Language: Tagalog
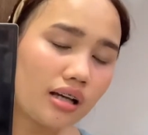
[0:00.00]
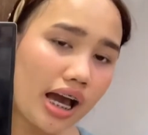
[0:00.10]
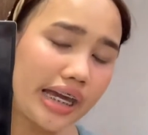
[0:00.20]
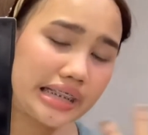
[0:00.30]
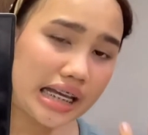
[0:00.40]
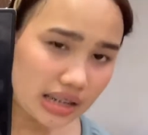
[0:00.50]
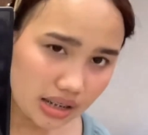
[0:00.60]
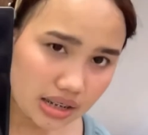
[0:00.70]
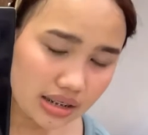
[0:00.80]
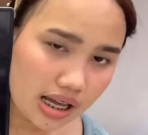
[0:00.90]

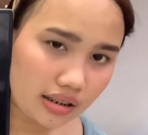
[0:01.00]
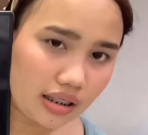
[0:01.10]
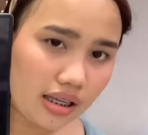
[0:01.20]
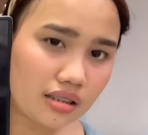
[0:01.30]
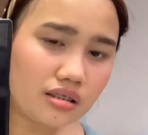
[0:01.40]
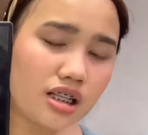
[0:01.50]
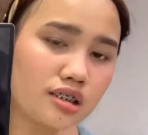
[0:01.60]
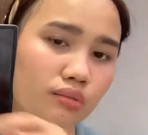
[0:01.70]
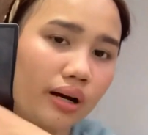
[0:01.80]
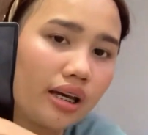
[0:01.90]
identities natin.
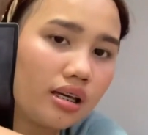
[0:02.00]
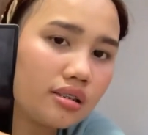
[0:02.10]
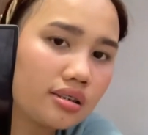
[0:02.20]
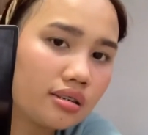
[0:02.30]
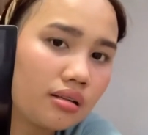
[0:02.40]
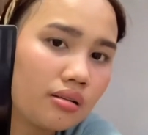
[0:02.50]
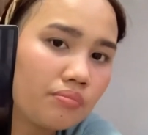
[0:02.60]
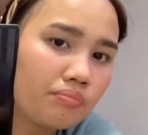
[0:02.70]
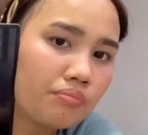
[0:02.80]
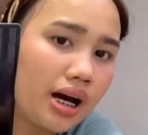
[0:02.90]
That's why is
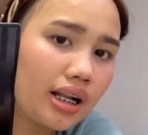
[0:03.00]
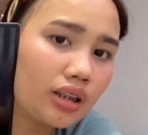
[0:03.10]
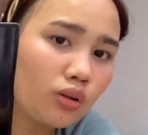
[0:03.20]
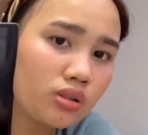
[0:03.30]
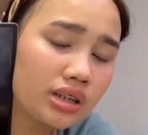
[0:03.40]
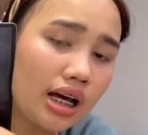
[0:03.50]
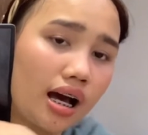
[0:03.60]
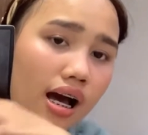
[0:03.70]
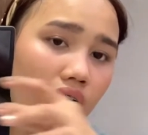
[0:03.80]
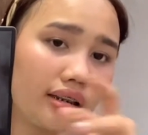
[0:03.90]
para to
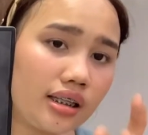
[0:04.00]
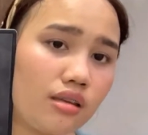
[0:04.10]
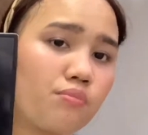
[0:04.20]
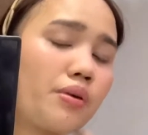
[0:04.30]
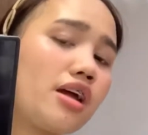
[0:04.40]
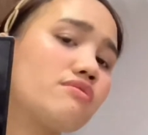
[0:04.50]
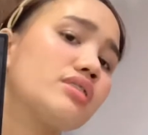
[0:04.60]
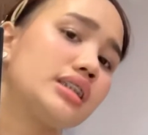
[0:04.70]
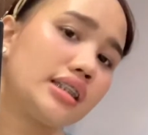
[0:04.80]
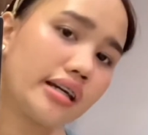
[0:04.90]
sa ating
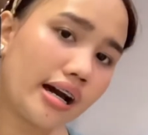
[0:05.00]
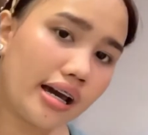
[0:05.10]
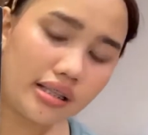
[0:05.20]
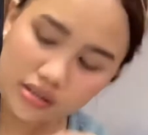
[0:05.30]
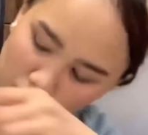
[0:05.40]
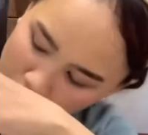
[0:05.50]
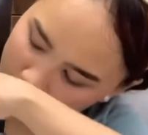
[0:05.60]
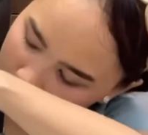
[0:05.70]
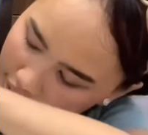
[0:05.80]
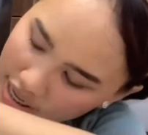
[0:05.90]
privacy guys. So
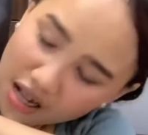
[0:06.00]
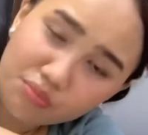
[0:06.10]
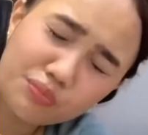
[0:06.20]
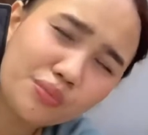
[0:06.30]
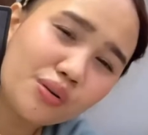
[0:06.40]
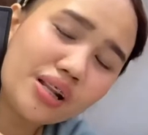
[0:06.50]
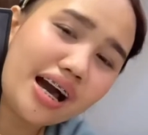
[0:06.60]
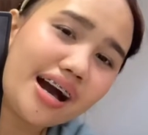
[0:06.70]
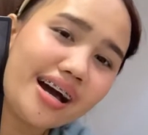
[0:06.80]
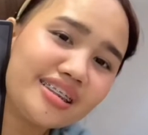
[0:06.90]
really helpful
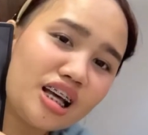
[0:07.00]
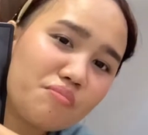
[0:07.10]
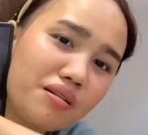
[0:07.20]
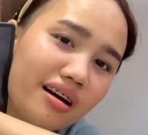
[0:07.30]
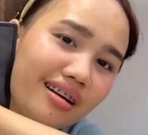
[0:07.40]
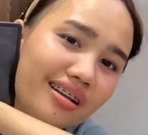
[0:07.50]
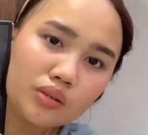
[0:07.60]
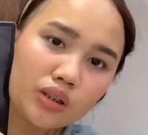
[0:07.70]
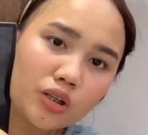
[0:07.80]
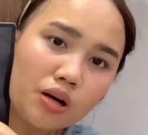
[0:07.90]
at napakaganda.
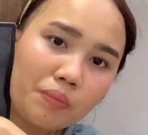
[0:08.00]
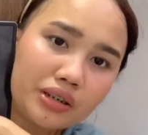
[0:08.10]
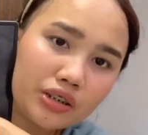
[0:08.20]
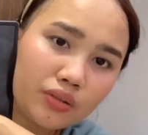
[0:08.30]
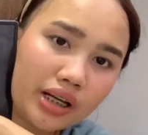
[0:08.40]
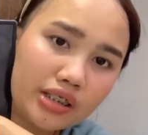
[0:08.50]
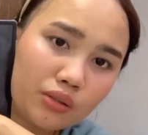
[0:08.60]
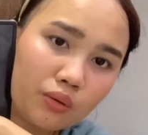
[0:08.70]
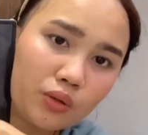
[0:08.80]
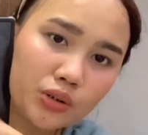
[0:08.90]
Kung kapansin nyo guys,
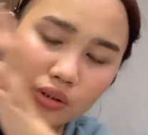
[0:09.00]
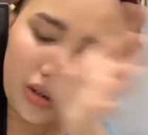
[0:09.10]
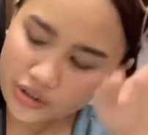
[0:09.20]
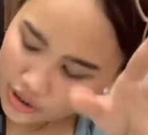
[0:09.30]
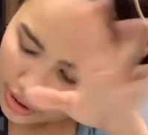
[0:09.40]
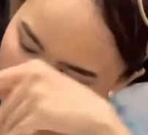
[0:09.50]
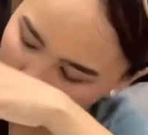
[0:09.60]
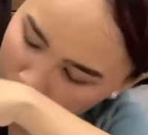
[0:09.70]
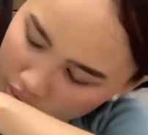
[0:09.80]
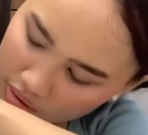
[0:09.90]
kung gusto nyo na siyang
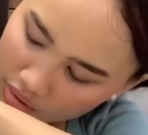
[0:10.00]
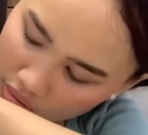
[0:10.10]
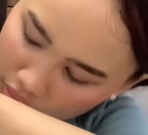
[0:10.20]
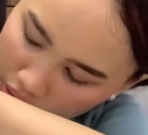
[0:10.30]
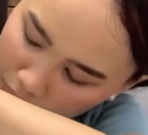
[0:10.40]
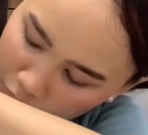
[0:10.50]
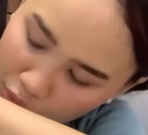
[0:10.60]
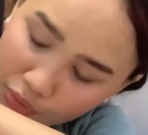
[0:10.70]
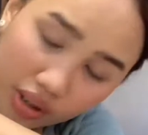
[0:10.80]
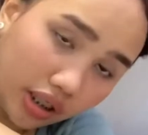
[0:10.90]
i-close, then push
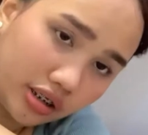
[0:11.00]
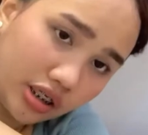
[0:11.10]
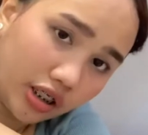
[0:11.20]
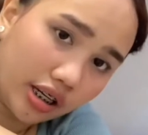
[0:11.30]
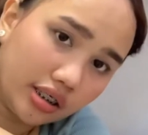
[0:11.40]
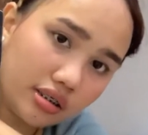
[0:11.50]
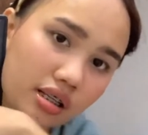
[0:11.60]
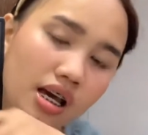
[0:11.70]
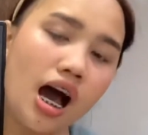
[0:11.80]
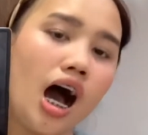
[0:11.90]
nyo lang siya guys.
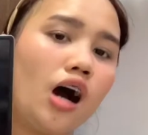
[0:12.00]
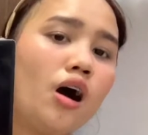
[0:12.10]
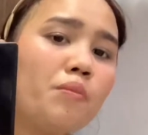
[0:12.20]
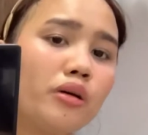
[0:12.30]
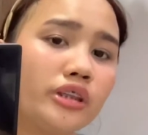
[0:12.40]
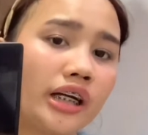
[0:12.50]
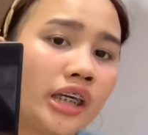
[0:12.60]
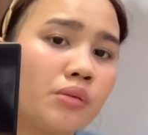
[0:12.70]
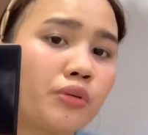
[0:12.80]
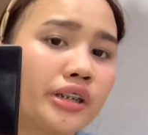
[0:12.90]
How about the
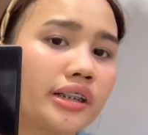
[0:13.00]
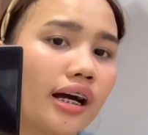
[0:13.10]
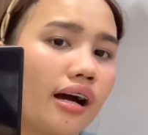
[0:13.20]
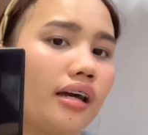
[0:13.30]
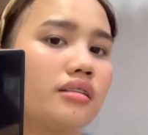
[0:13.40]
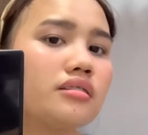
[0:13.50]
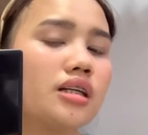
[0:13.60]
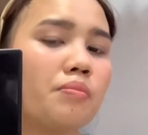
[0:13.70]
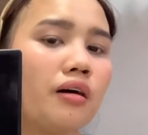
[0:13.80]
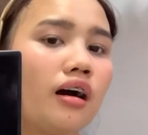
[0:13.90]
keyboard guys?
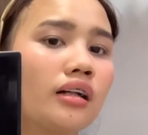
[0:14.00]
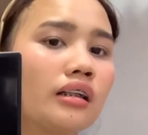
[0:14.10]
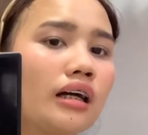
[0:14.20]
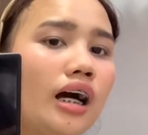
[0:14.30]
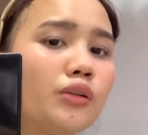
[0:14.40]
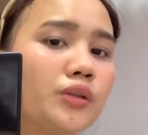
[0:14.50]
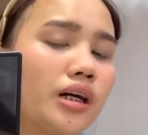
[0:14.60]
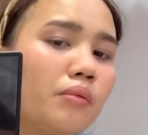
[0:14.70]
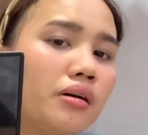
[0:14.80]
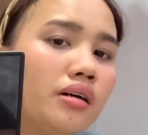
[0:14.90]
Napaka ano niya,